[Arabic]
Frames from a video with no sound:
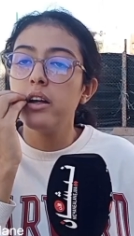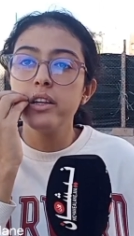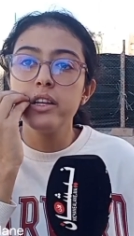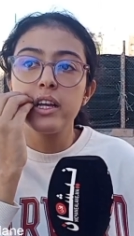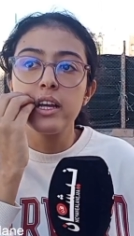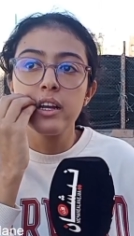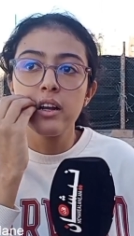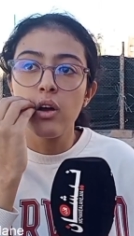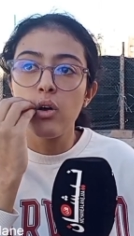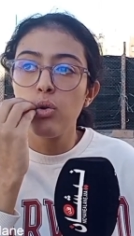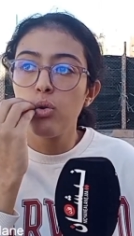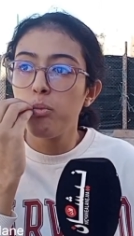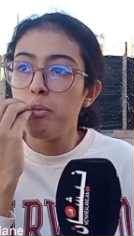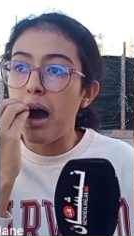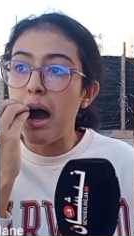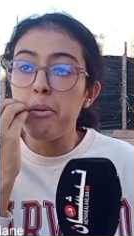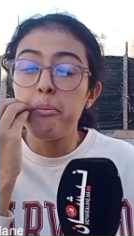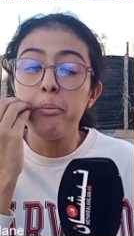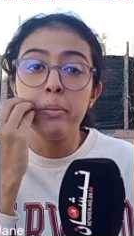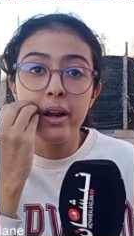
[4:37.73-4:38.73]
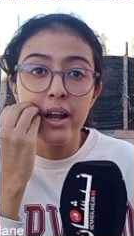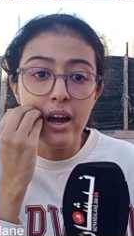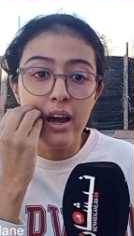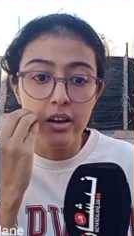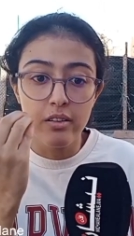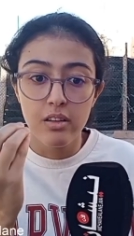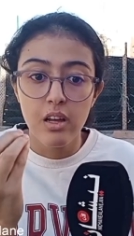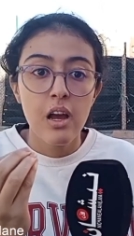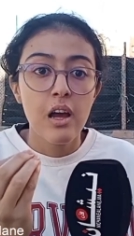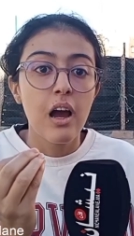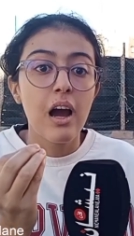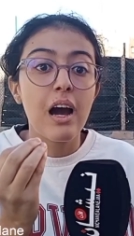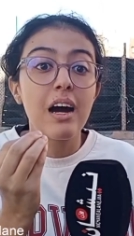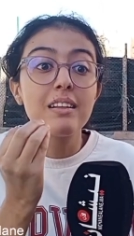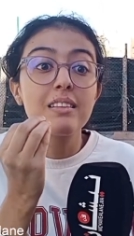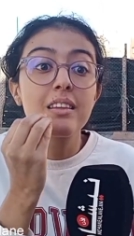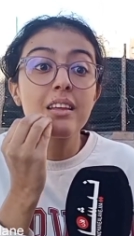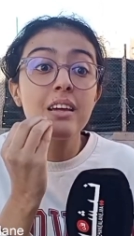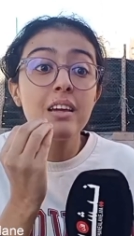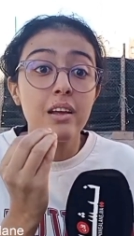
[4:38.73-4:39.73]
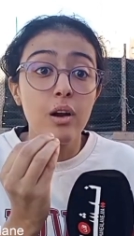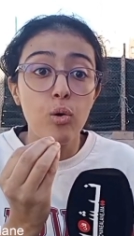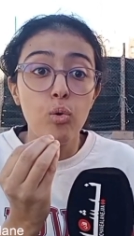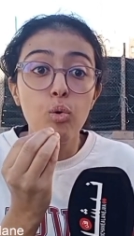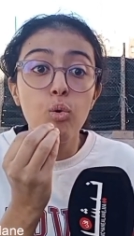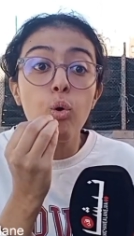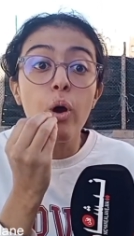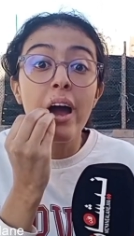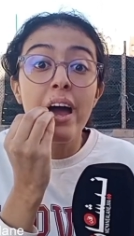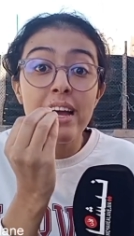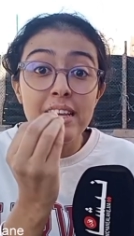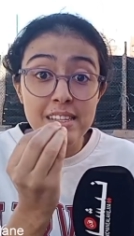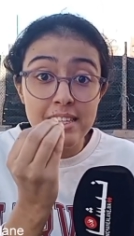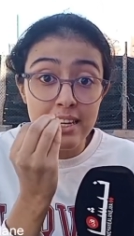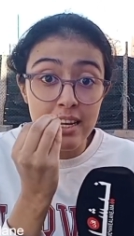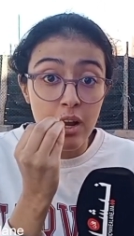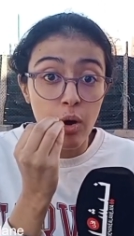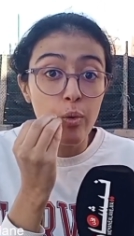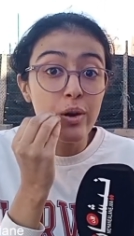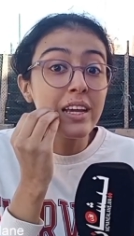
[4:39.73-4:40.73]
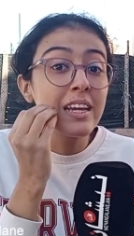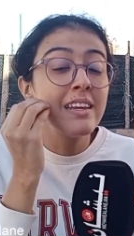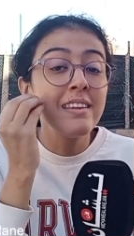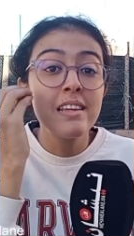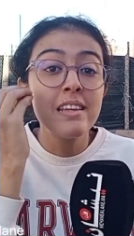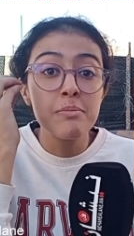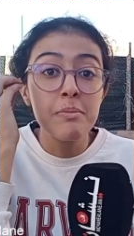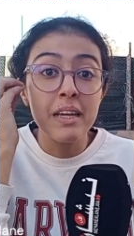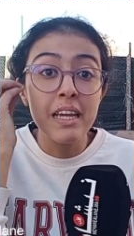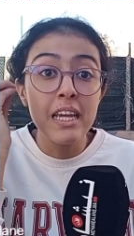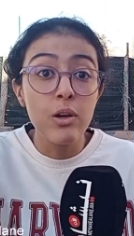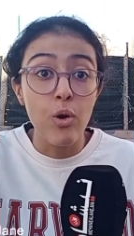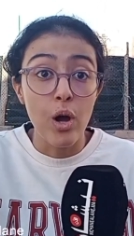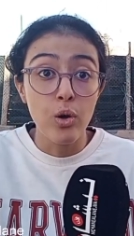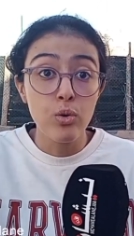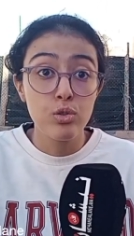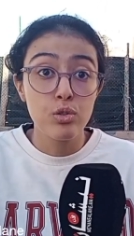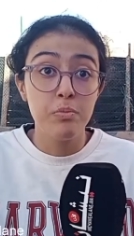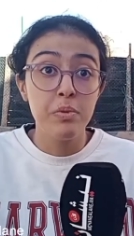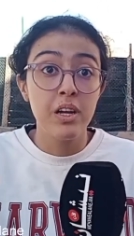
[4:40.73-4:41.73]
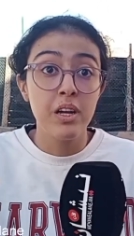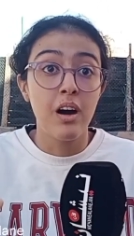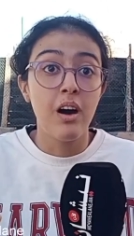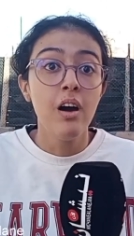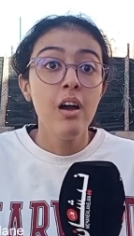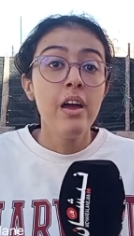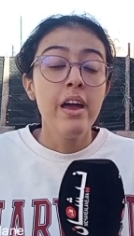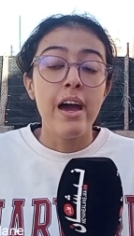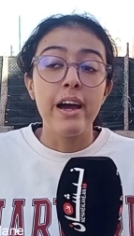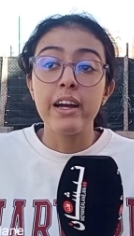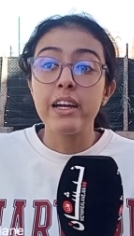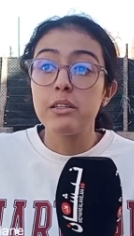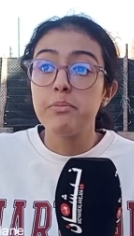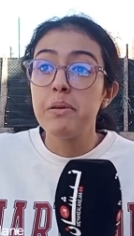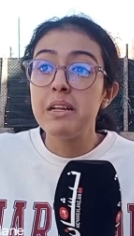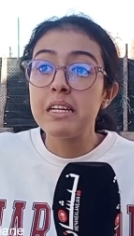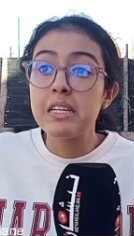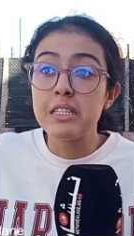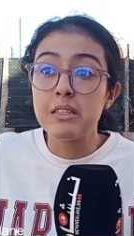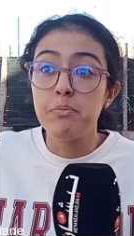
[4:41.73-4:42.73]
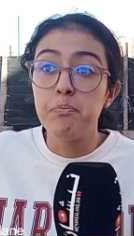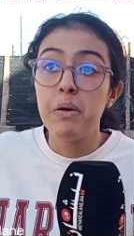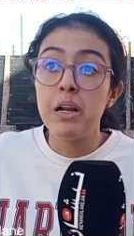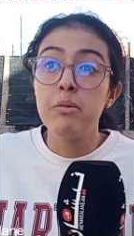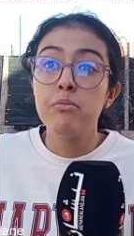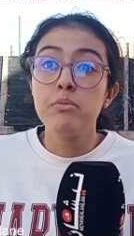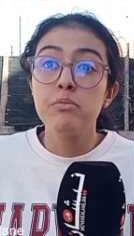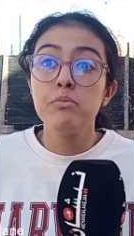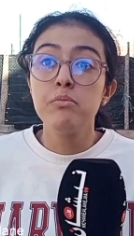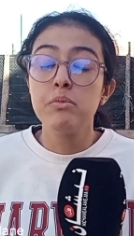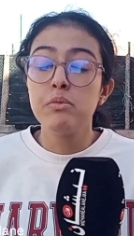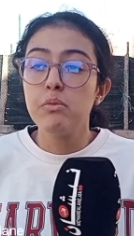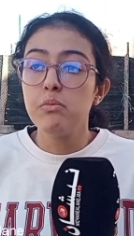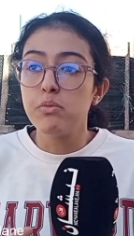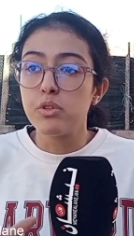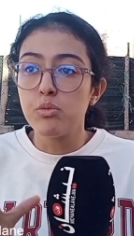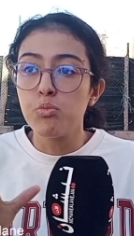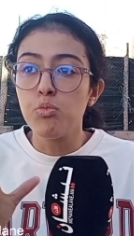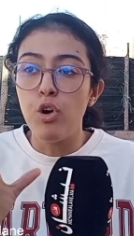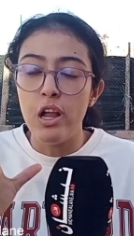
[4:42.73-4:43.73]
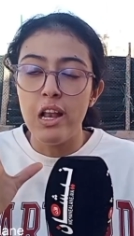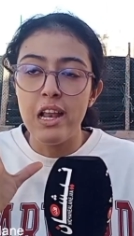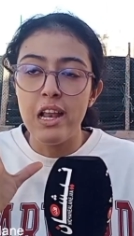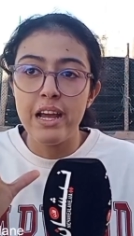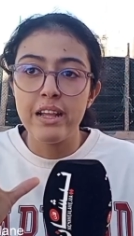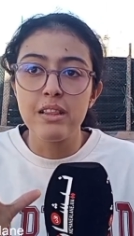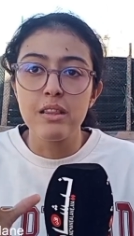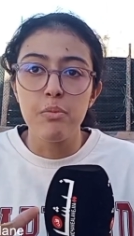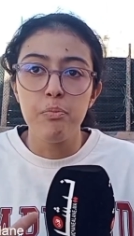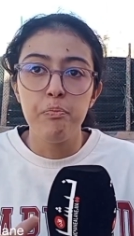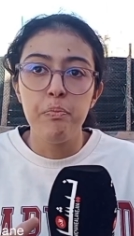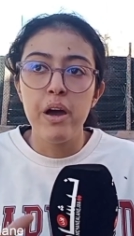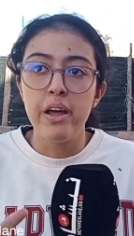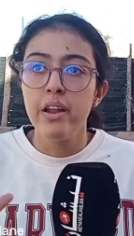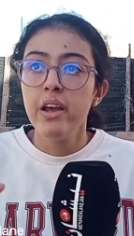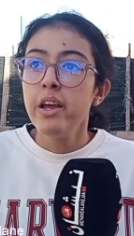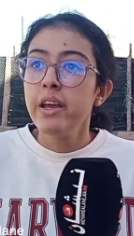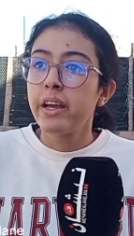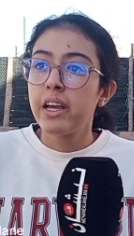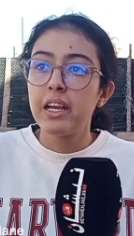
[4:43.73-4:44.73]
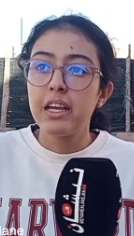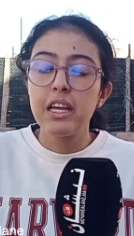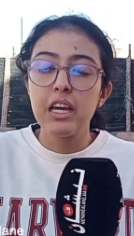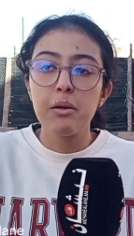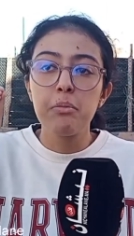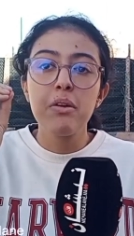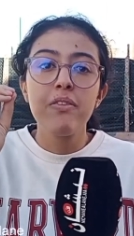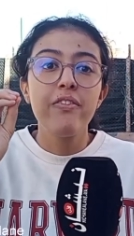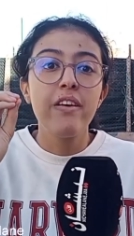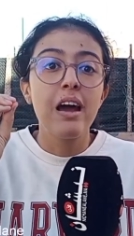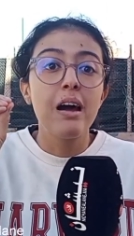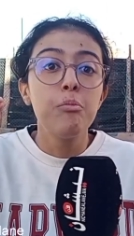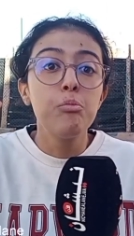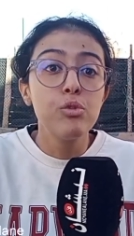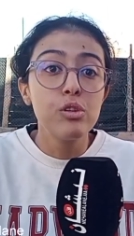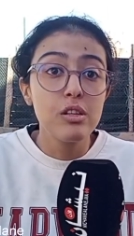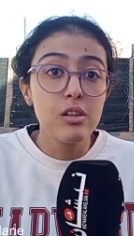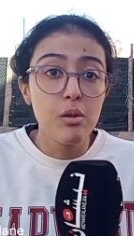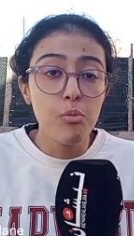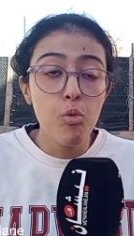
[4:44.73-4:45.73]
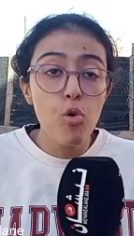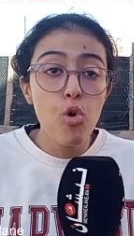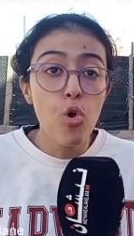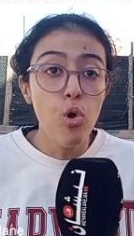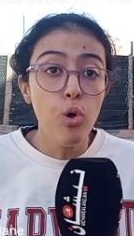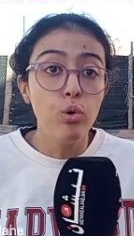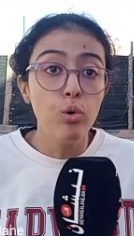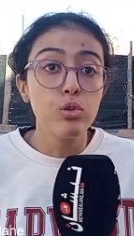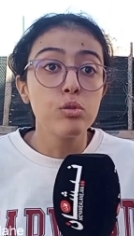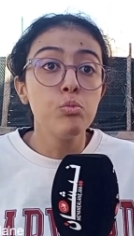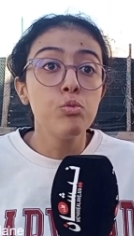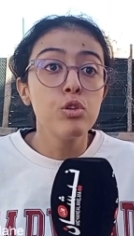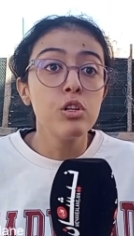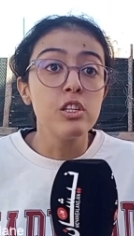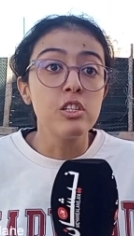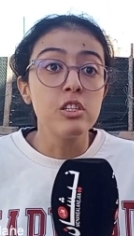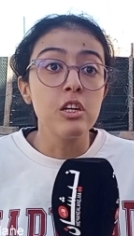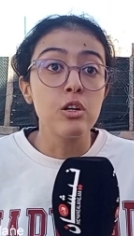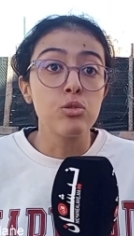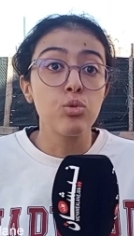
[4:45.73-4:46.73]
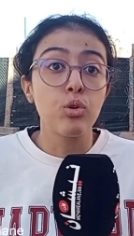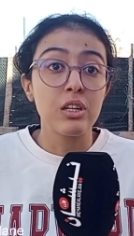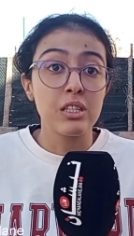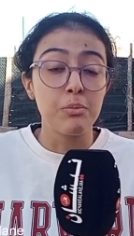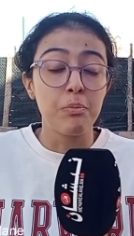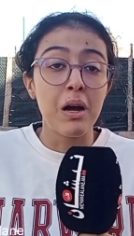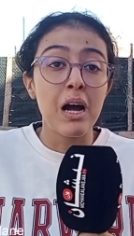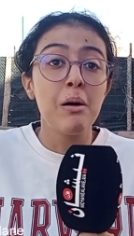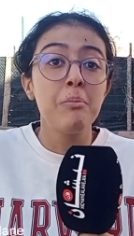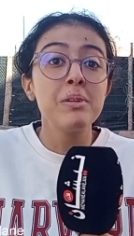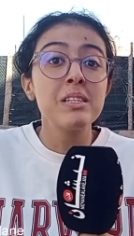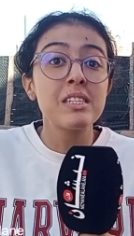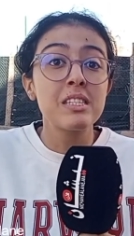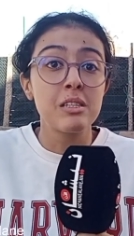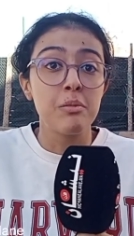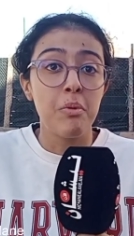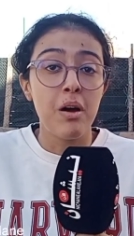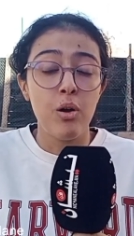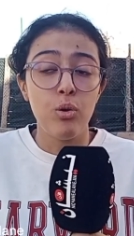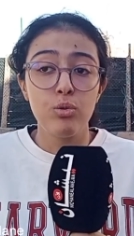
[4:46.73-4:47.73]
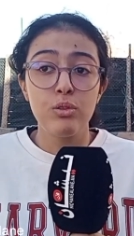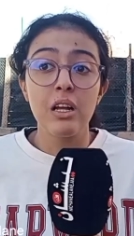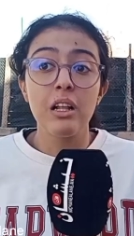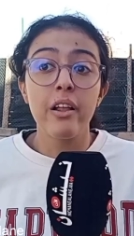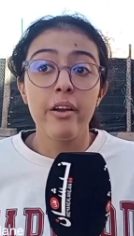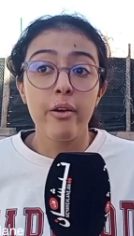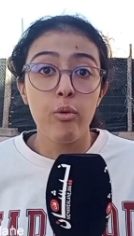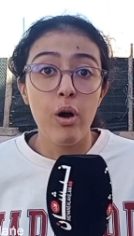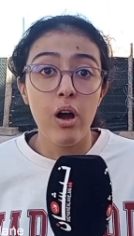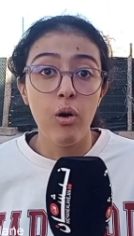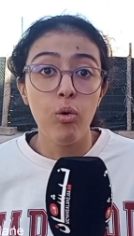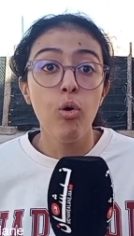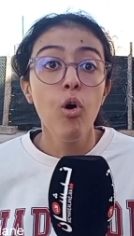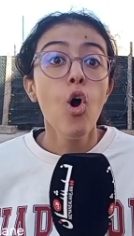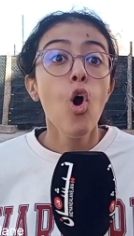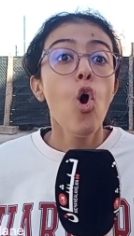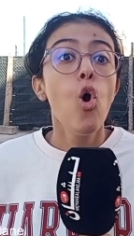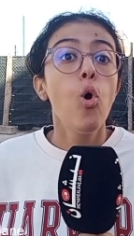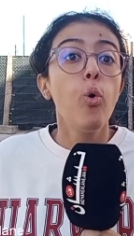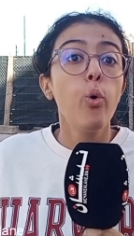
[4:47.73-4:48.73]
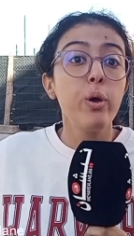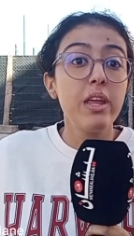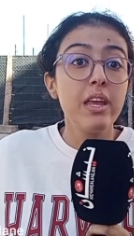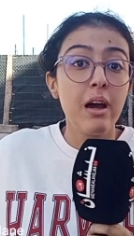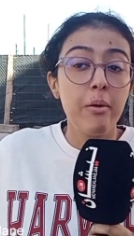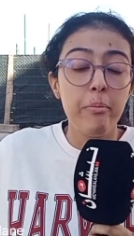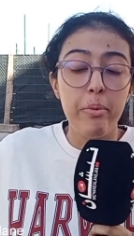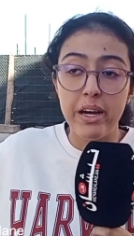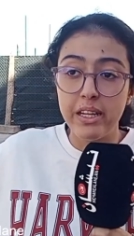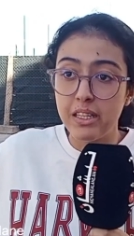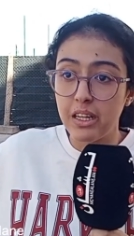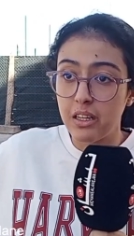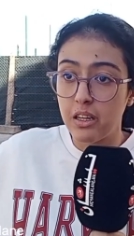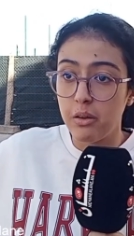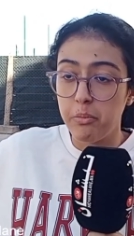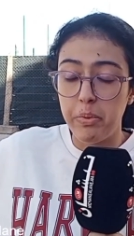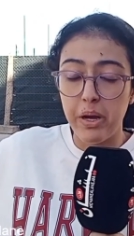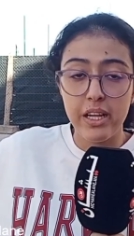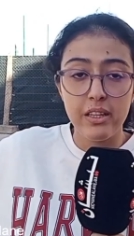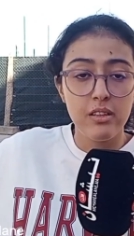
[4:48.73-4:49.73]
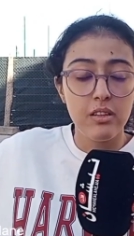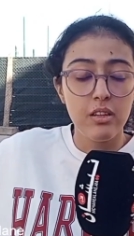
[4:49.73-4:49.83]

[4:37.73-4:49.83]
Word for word: كينقلوا امراض خطيره وقاتله ولكن الناس ما كيوعوش بها كتبان لك الزباله مجموع عليها الدبان كي كيرمي فيها مول الحوت مول الدجاج وكتبقى من الصباح حتى للرواح وهي بهذاك بهاد